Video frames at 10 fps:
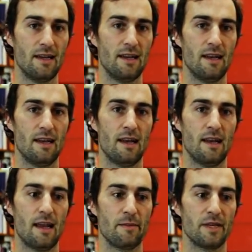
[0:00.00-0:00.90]

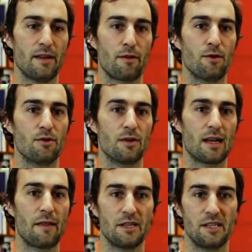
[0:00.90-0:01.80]
la inmigración
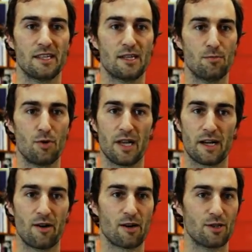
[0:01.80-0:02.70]
clandestina se suponía
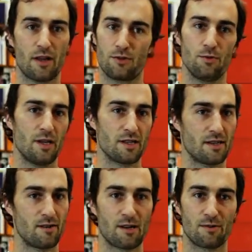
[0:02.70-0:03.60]
que era una cosa de Asturias,
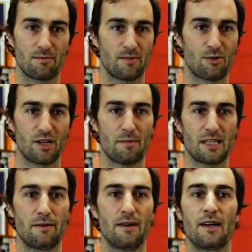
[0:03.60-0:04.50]
que era una, cosa que
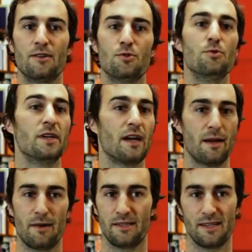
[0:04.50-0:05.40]
pasaba en el sur y en el
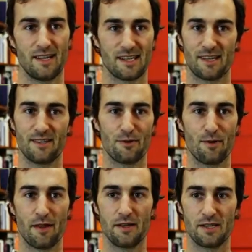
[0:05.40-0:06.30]
levante y en las grandes
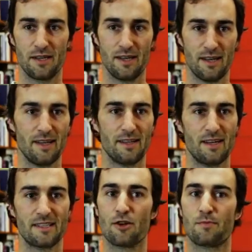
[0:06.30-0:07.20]
ciudades
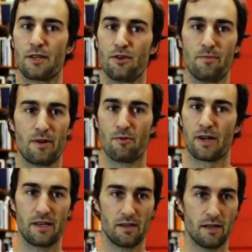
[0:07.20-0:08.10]
del Estado español, pero no
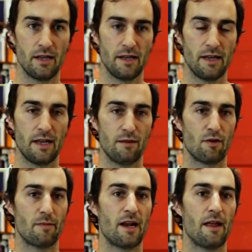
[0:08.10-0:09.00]
aquí. Y
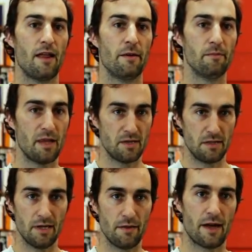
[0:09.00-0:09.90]
fue una manera de,
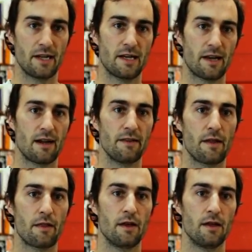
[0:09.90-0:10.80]
visibilizar esa
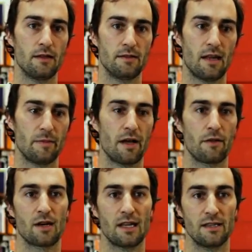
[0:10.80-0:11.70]
realidad de la
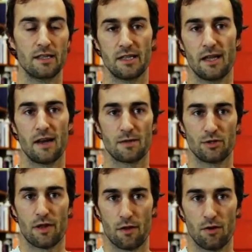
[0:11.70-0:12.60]
inmigración clandestina y de la
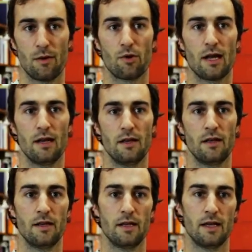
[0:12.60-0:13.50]
explotación laboral
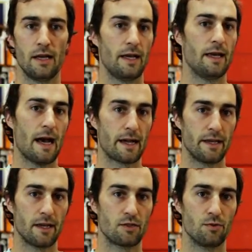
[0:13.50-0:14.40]
eh,
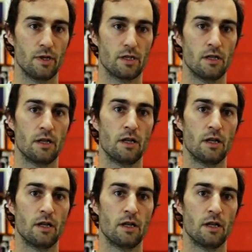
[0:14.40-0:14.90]
aquí en Asturias.